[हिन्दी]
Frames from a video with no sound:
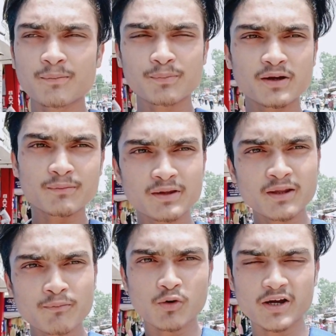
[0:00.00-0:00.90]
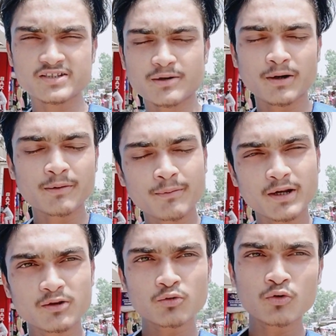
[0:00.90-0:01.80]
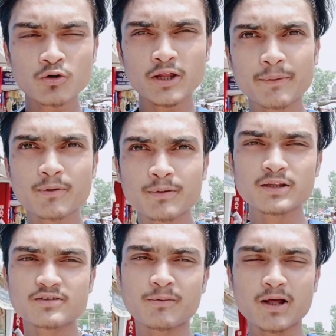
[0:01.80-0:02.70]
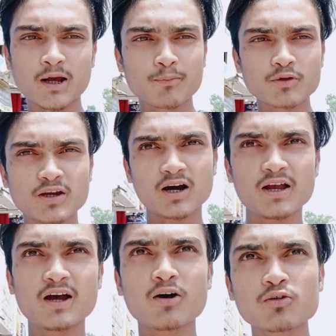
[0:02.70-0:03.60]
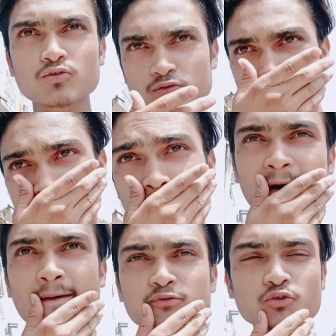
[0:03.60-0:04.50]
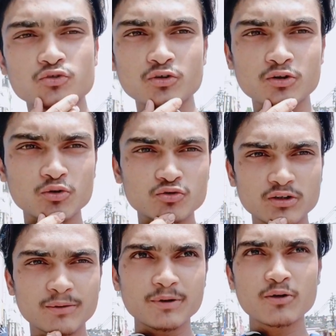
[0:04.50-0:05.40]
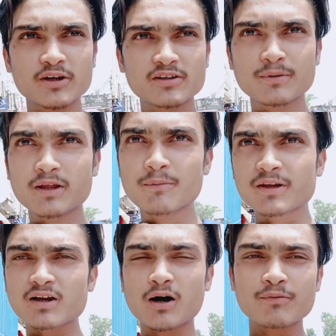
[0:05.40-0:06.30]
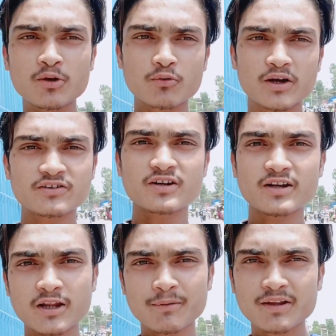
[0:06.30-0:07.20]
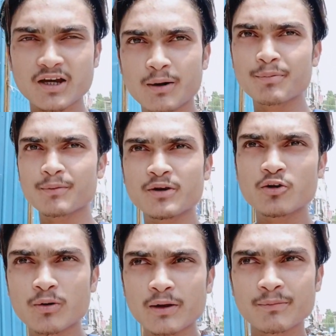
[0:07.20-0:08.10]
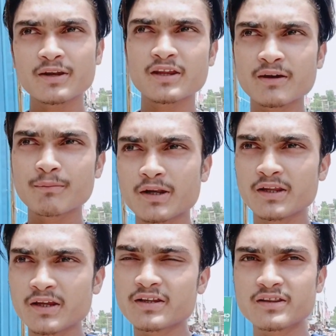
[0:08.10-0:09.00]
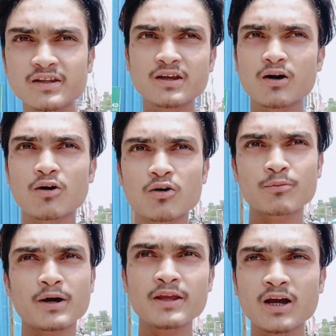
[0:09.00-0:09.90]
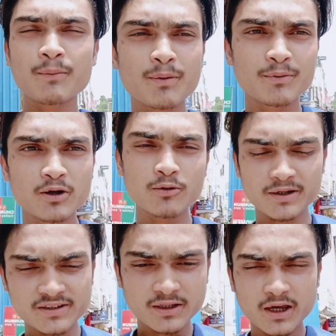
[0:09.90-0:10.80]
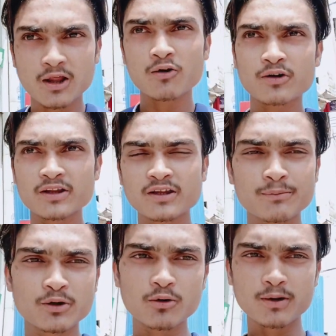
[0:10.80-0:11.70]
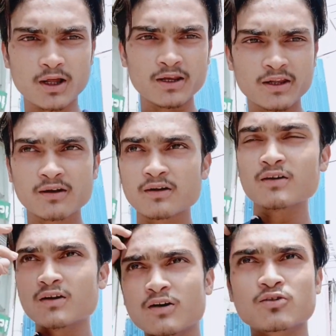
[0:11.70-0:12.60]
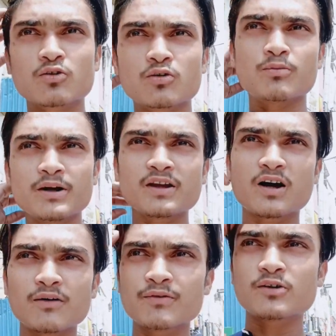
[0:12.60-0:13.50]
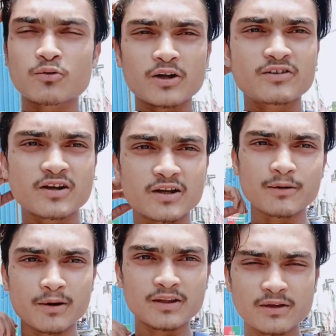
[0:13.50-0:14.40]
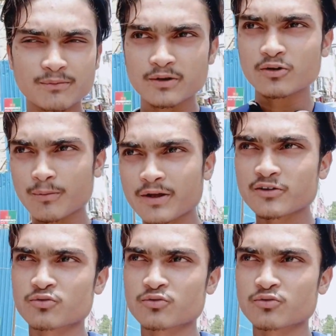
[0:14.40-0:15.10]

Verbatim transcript: आपके मतलब बॉयज़ सामान भी मैंने दोनों टाइप का मतलब सामान आपको दिखाया और दोस्तों आप सोचते होंगे दोस्तों ये वीडियो ऐसी बन गई भाई काफ़ी रिक्वेस्ट करने के बाद यहाँ पर वीडियो भाई मेरी ये बनी है इतनी और भाई यहाँ पर वीडियो वैसे अलाव नहीं है वीडियो बनाने तो भाई काफ़ी रिक्वेस्ट करने बाद ये वीडियो हमारी